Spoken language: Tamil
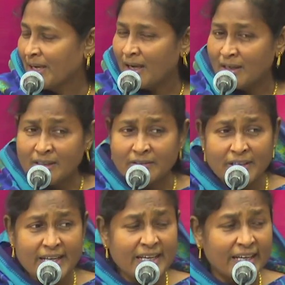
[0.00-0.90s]

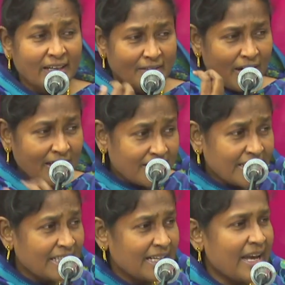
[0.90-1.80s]
ஆண்டவருடைய
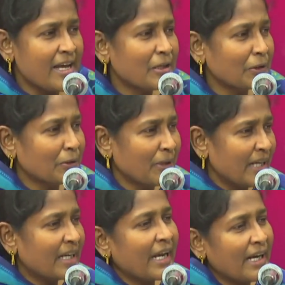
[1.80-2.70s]
வார்த்தைகளை கேட்கணும்
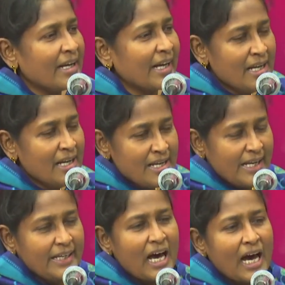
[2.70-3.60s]
நீங்க கேளுங்க
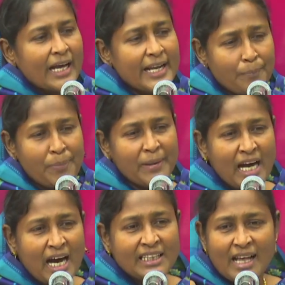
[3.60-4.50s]
என்ன நான்
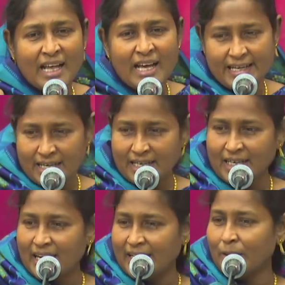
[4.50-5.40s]
அறியப்படாதவளா
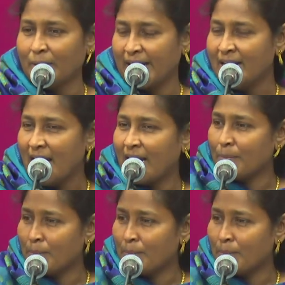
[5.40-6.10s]
இருக்கலாம் ஆண்டவரே ஆனா